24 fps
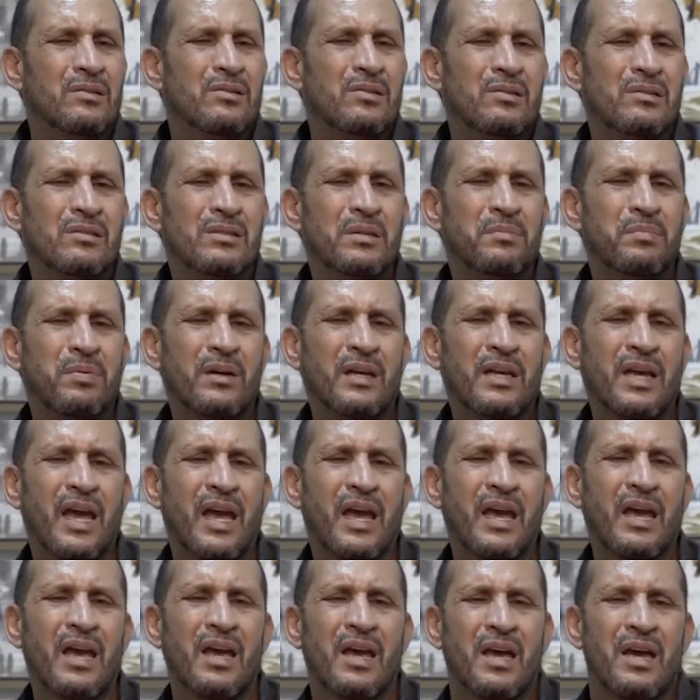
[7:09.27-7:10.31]
Yo no sé por
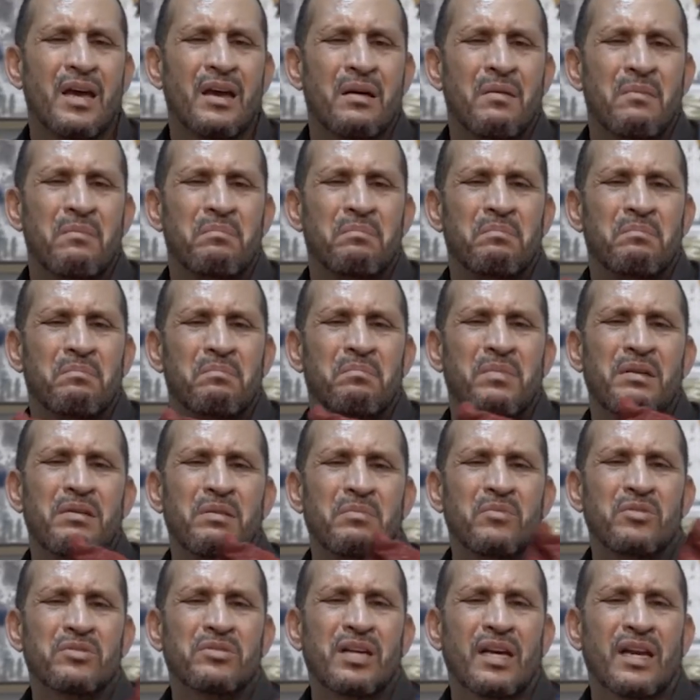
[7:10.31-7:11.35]
qué
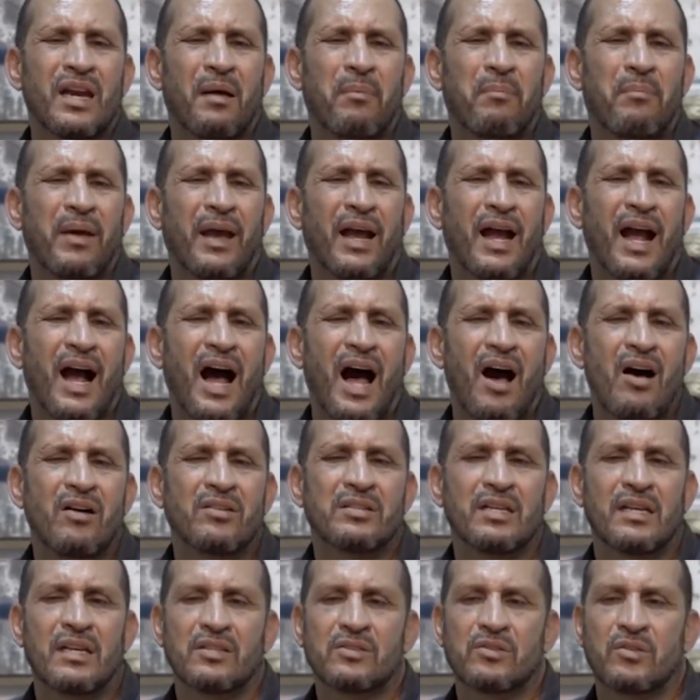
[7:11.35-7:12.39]
vivimos tan
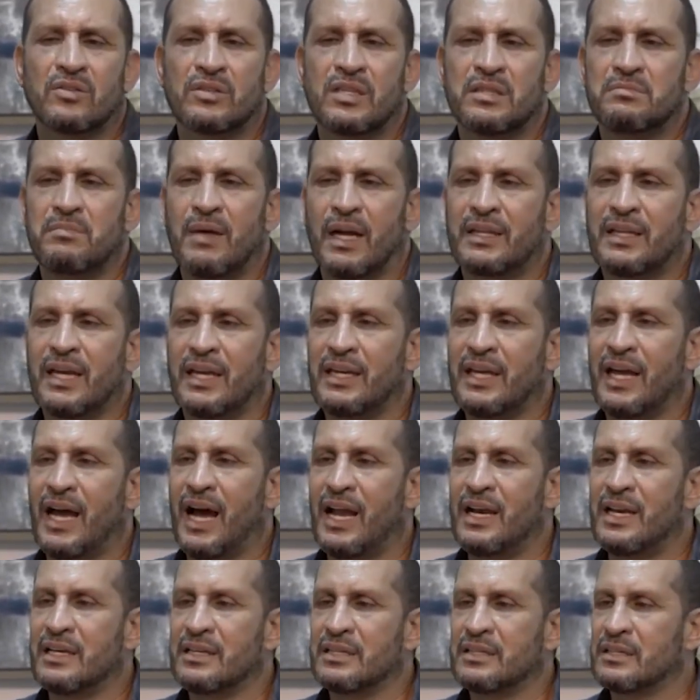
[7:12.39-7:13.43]
apegados a las cosas
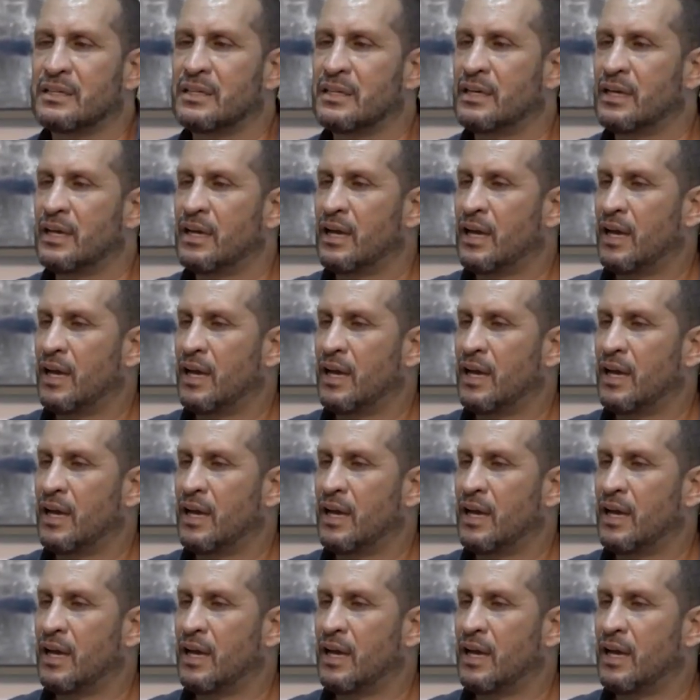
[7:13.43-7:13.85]
materiales